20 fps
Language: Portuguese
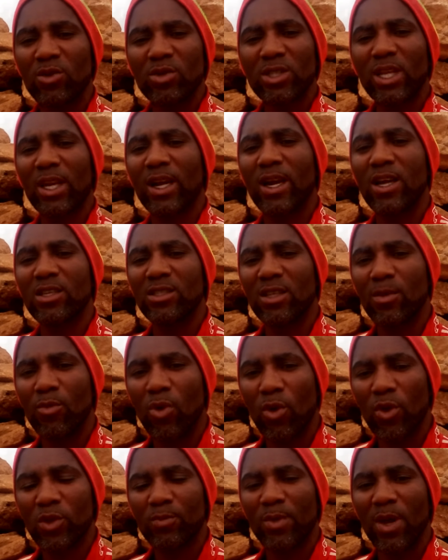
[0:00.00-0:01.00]
Nós largamos na
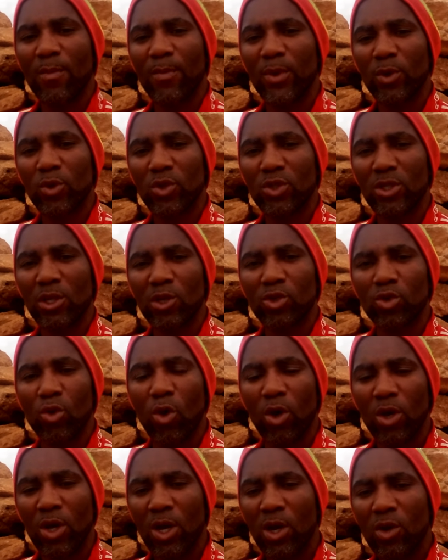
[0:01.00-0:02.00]
mão, nós bem para a nossa
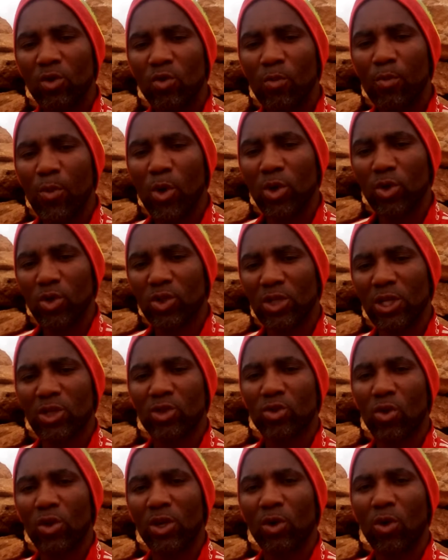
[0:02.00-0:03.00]
seleção, no a nossa
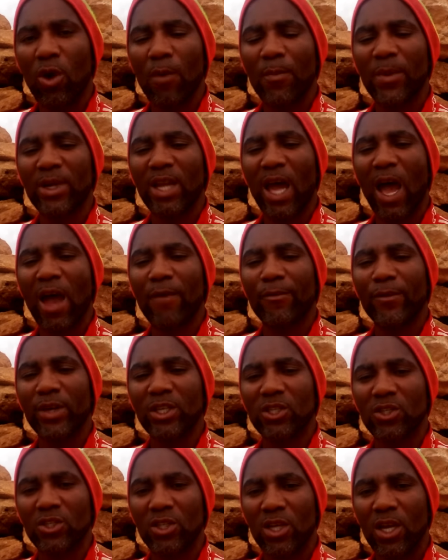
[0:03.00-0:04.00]
seleção na Copa da
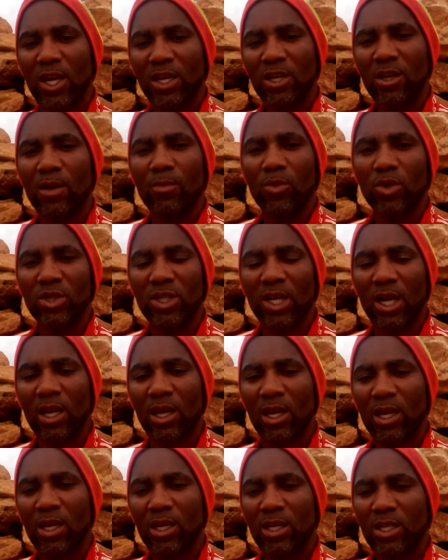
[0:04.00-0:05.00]
África, e na Mundial.
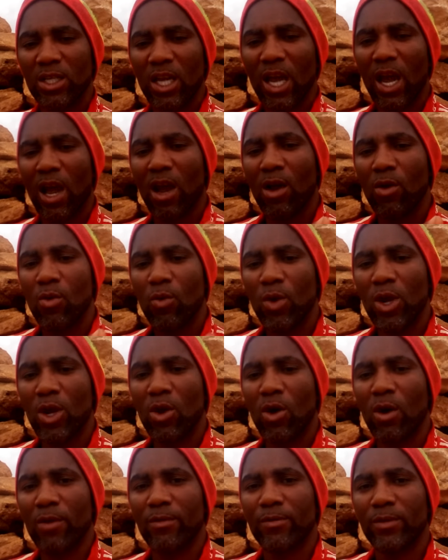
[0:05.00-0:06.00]
Yeah, one
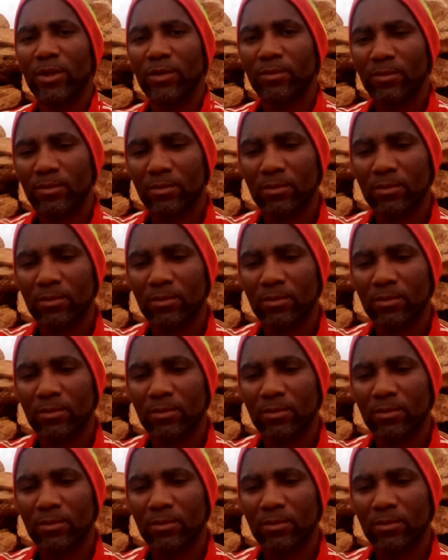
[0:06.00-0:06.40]
love.